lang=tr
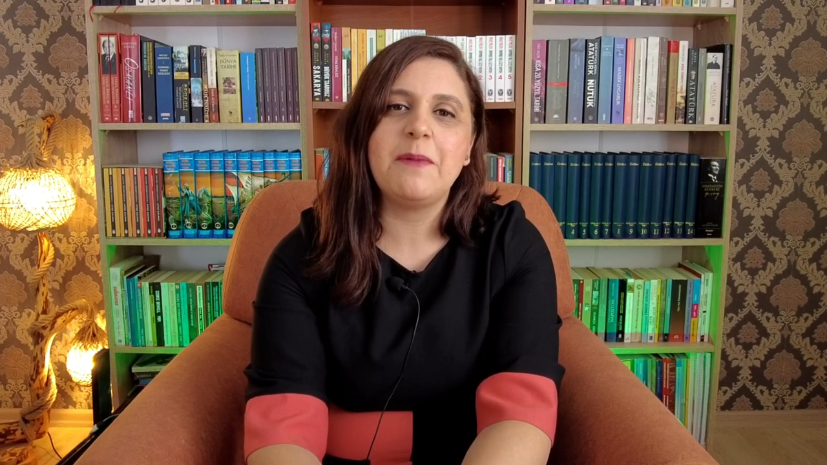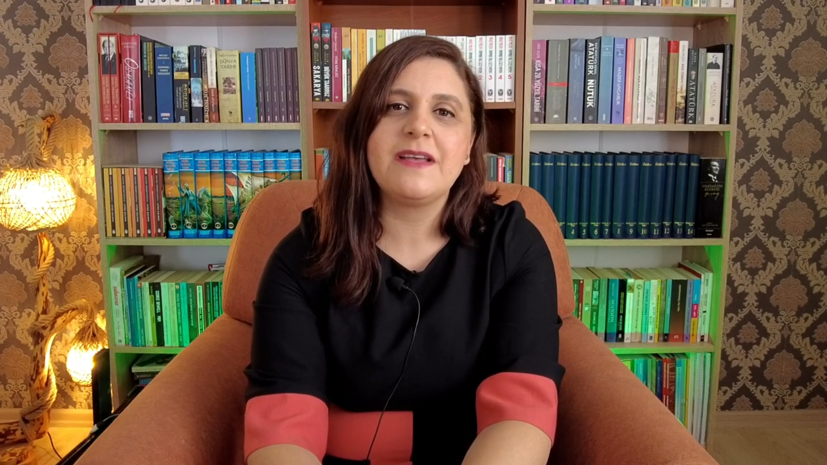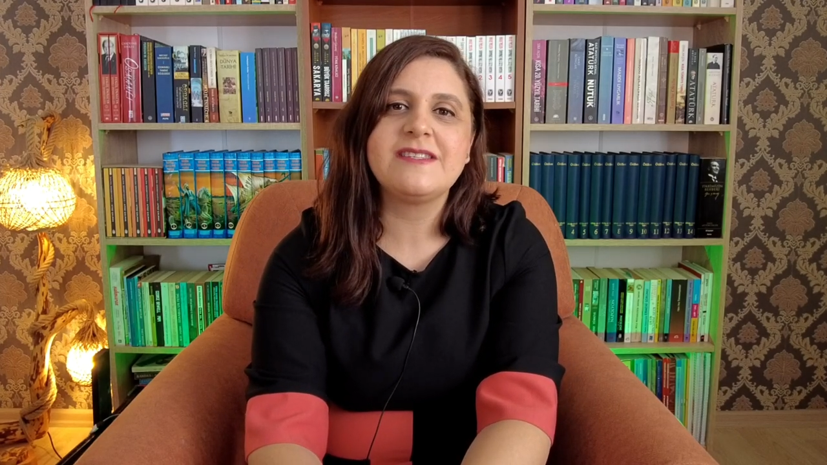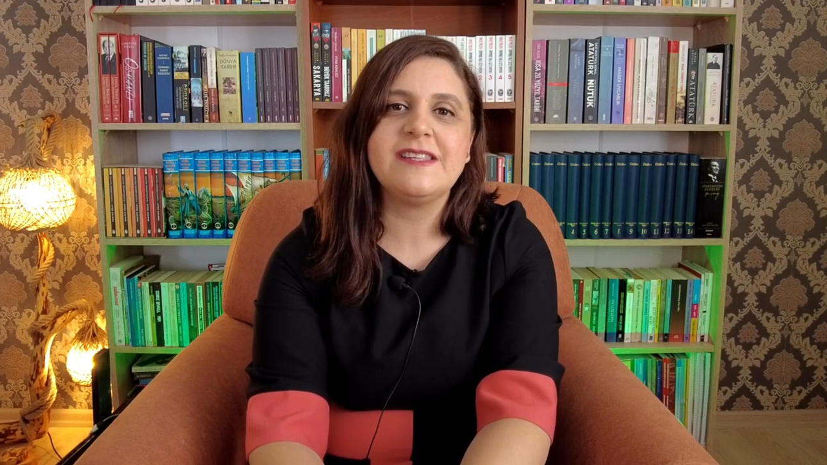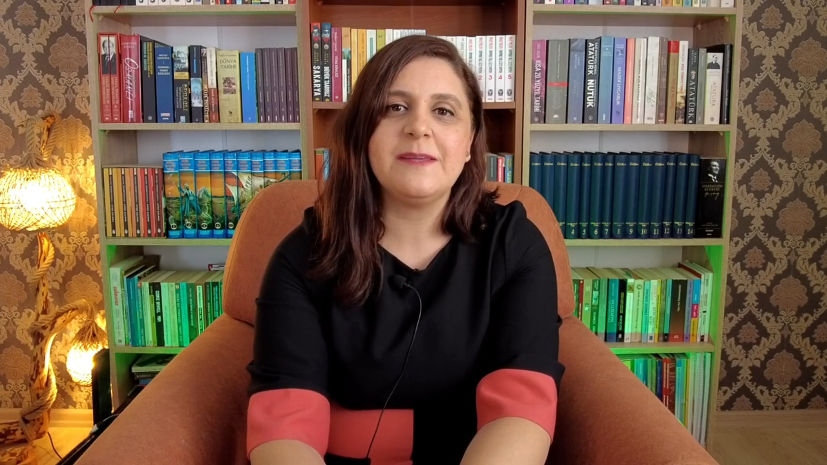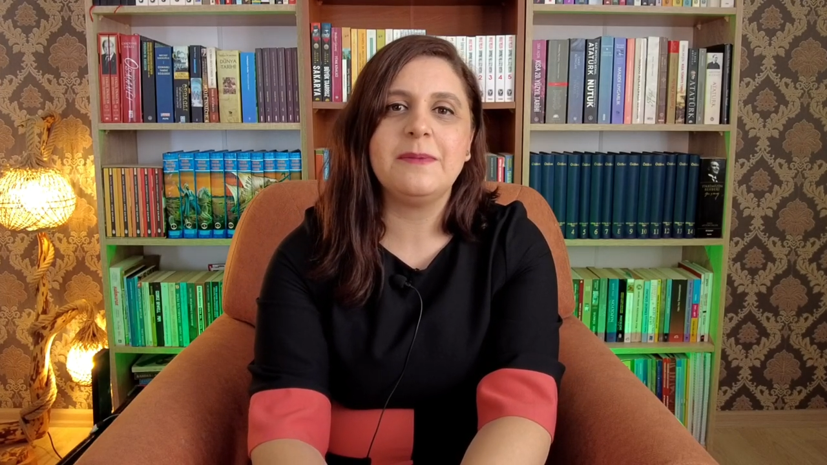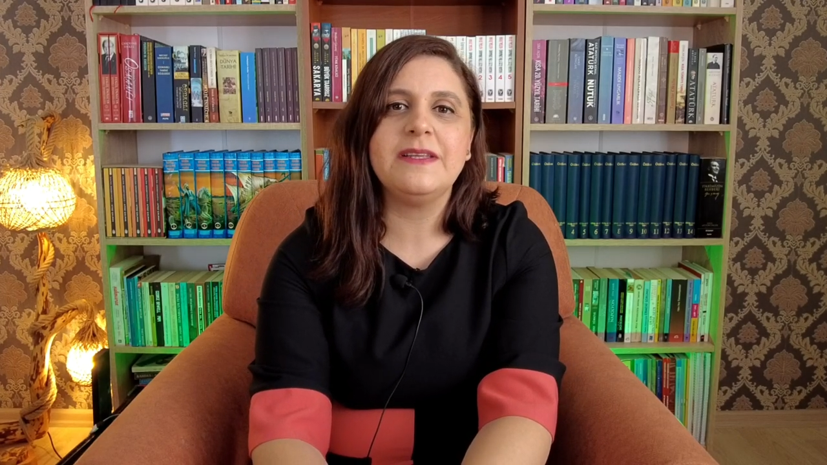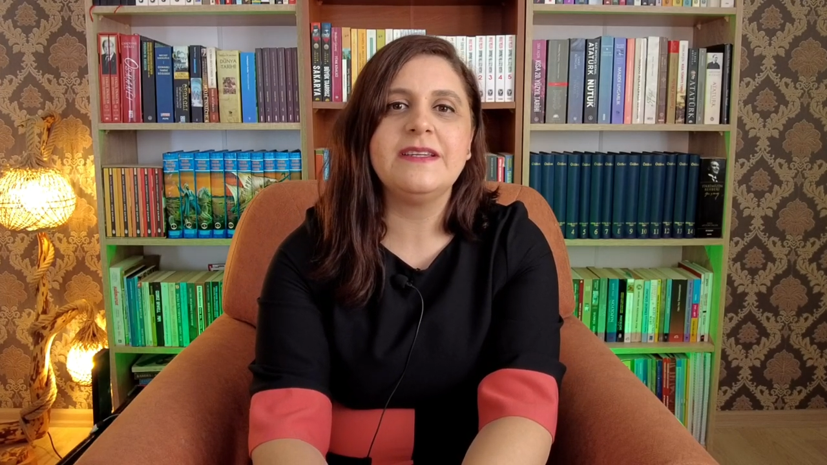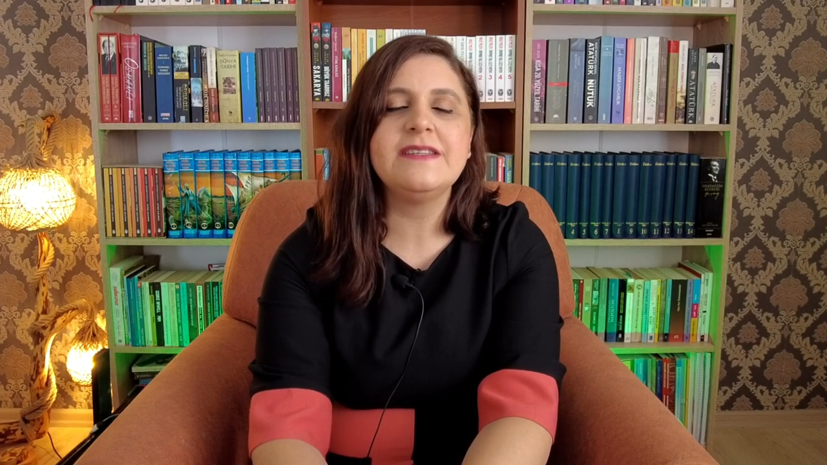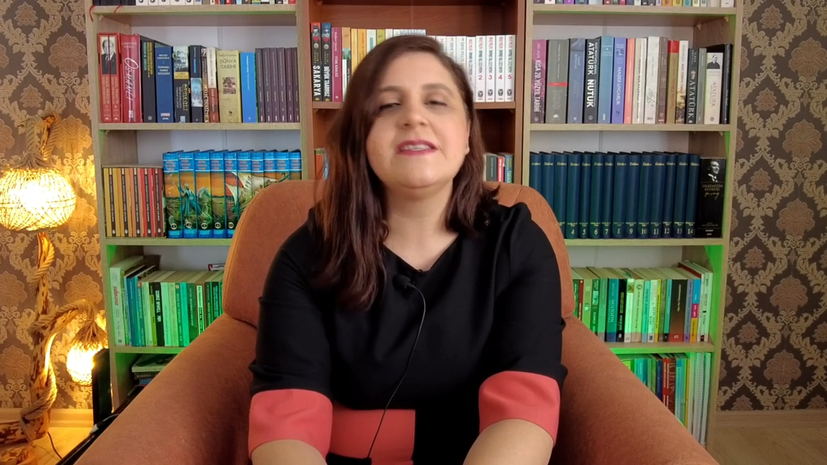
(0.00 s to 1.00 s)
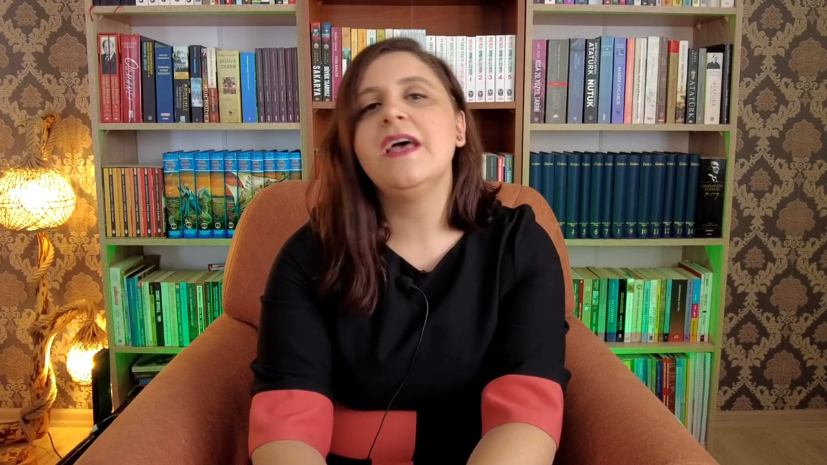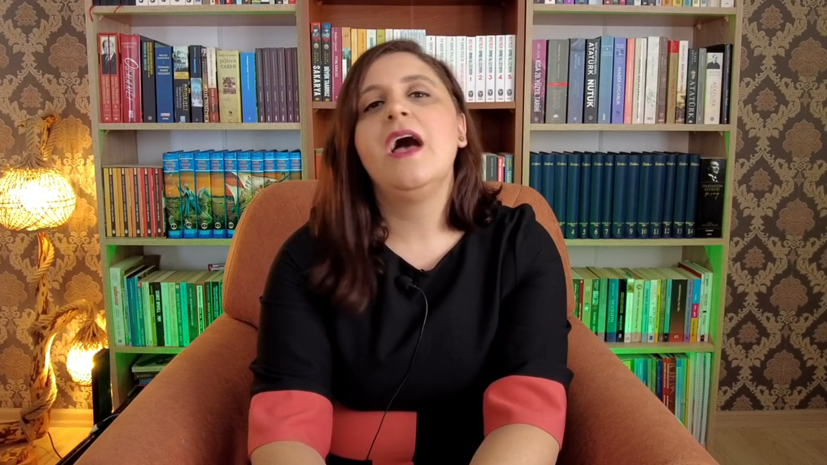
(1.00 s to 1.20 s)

bahsedebiliriz.